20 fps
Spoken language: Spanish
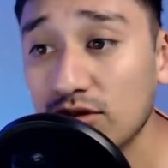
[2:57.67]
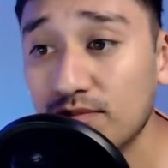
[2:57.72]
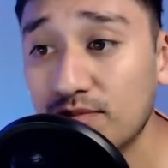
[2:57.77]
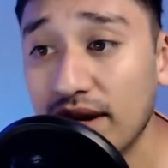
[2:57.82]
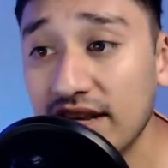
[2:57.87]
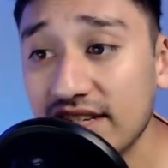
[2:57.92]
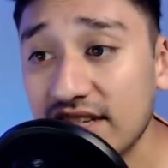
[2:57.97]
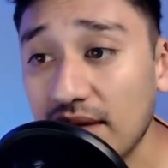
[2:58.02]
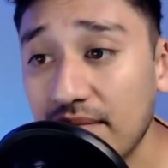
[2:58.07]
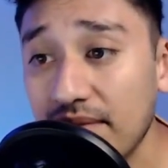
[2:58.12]

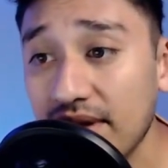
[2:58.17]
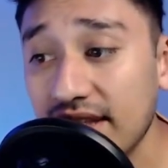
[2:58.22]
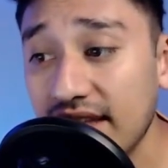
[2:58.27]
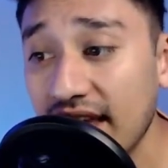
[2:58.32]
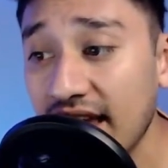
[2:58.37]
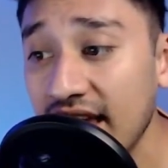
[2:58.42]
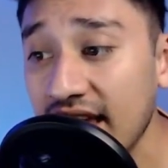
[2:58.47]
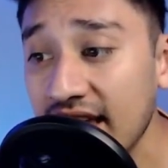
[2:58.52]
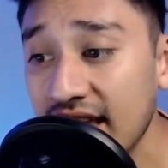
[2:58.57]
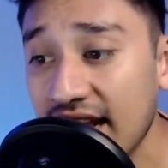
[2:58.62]

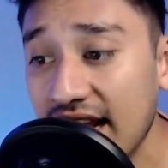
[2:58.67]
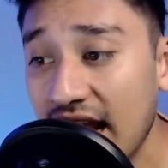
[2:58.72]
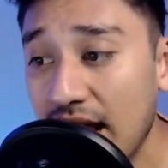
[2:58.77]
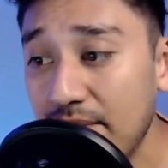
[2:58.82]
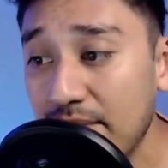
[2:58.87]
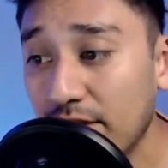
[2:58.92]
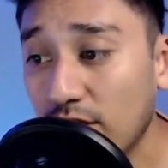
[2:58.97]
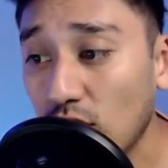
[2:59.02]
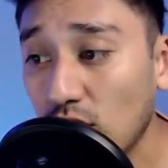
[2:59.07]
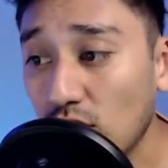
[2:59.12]
precisamente la
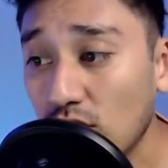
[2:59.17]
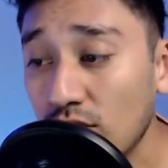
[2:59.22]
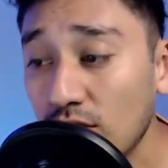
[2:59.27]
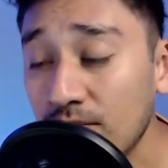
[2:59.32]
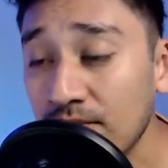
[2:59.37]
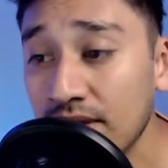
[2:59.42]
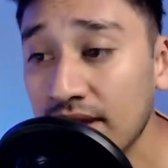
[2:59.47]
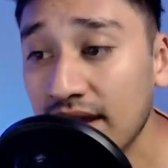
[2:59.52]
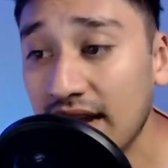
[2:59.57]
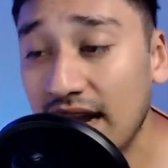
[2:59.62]
mejor,
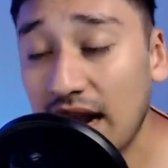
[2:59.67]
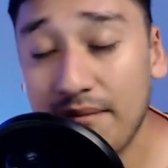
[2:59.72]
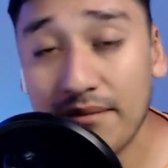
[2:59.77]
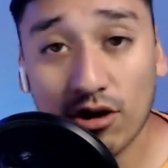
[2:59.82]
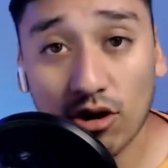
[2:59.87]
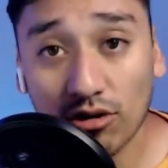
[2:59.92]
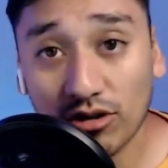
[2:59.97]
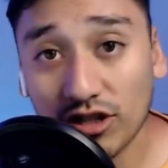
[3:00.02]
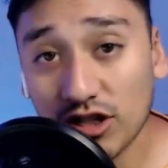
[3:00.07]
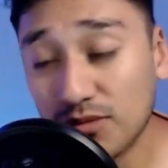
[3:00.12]
la
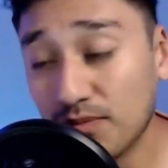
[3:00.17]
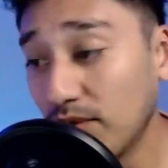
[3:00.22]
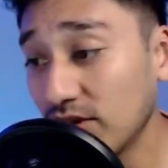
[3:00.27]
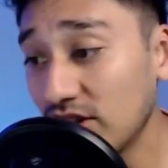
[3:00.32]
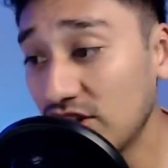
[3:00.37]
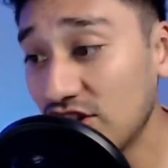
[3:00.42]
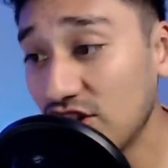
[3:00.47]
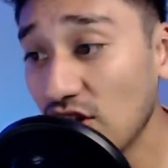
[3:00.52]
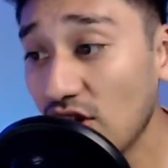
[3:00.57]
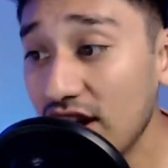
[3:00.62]
mejor
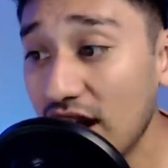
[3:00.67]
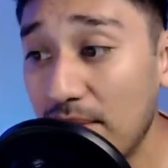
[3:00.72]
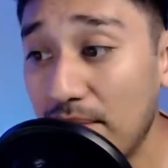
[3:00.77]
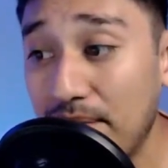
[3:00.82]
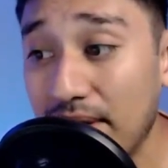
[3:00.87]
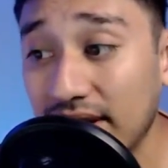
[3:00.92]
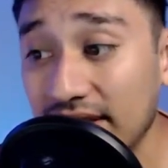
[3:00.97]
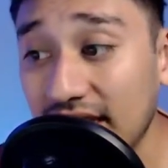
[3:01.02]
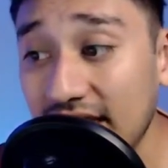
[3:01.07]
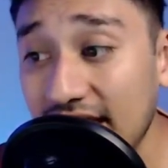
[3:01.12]
disposición y a
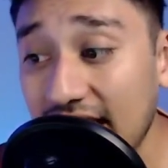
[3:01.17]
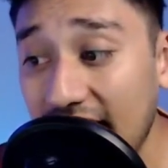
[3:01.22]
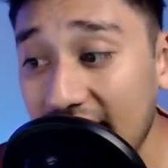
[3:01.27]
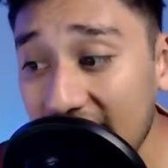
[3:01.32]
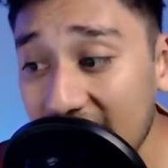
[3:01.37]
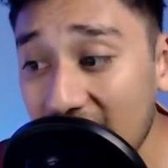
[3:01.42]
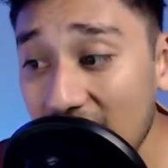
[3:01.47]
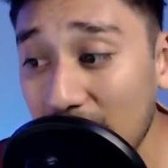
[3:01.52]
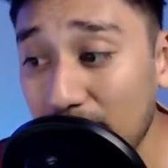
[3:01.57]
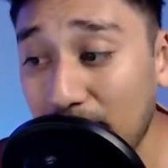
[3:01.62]
partir de
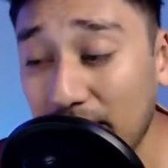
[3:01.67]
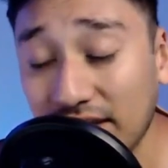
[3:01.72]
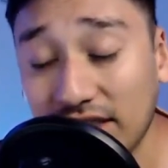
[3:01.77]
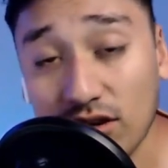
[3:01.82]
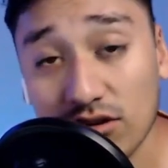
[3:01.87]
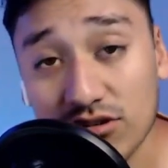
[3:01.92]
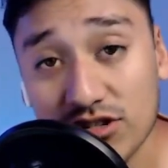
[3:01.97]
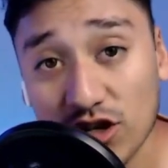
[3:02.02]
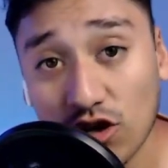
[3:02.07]
ahí el partido se